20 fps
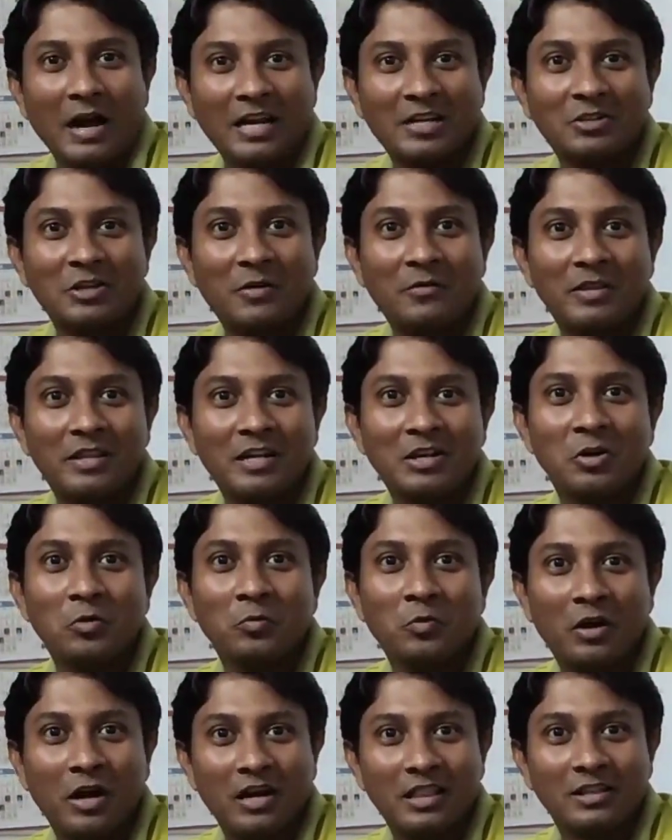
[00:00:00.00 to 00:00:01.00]
বাক্স আমাদেরকে
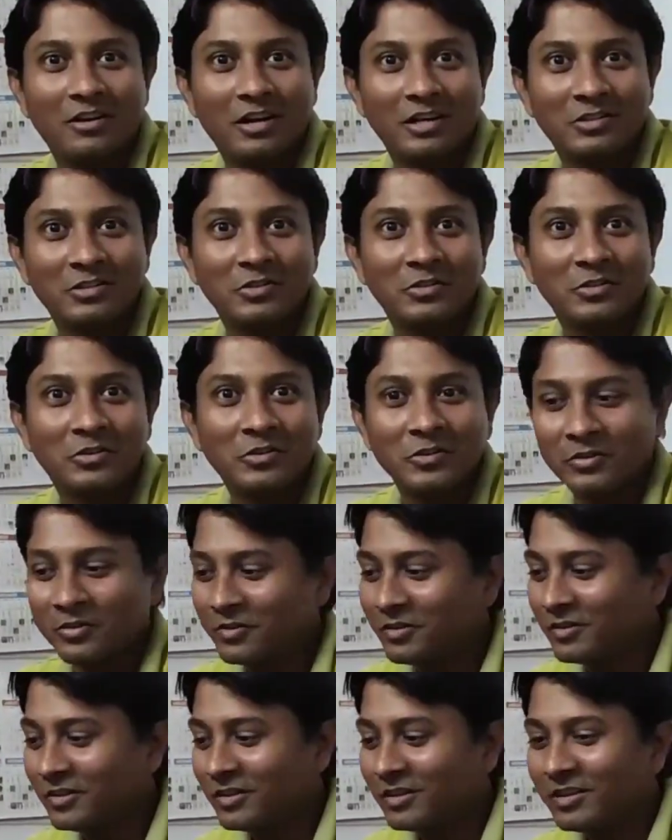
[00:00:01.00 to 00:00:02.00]
উপহার দেওয়ার জন্য
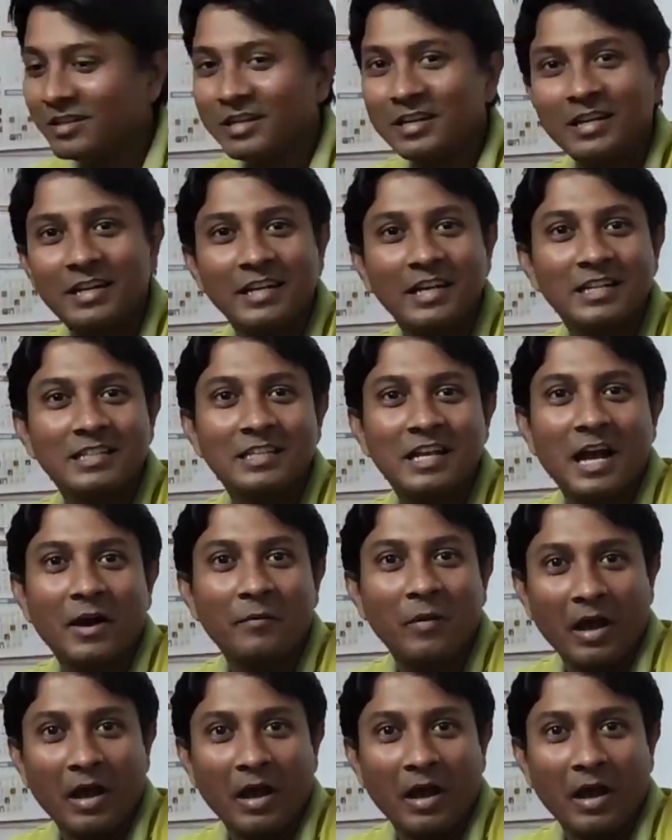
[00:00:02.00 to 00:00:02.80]
ঠিক আছে